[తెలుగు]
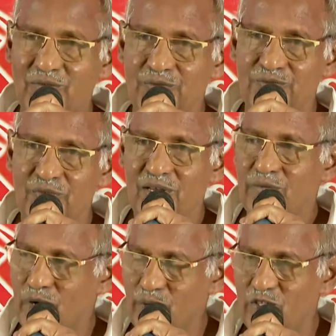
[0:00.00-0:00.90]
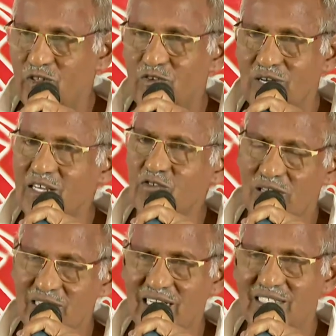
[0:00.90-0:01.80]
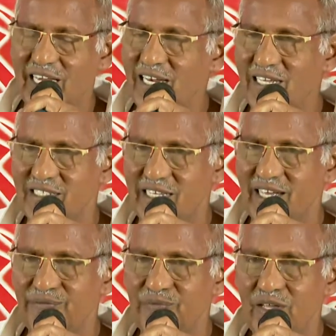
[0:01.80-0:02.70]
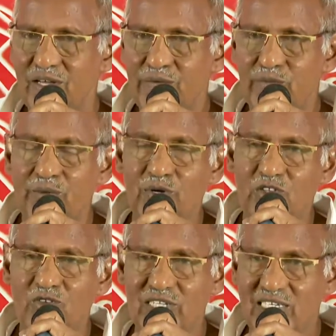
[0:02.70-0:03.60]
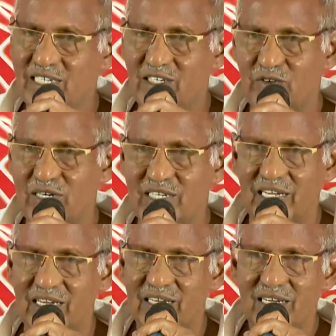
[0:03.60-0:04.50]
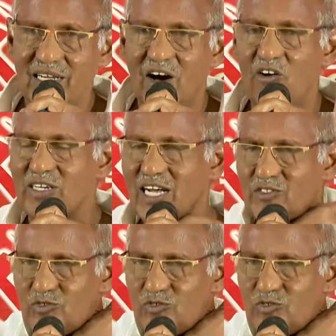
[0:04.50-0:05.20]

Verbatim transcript: ప్రభుత్వంగా సొంతంగా చేయలేదు కదా ప్రభుత్వం చేసేటువంటి అవకాశం ఉంటే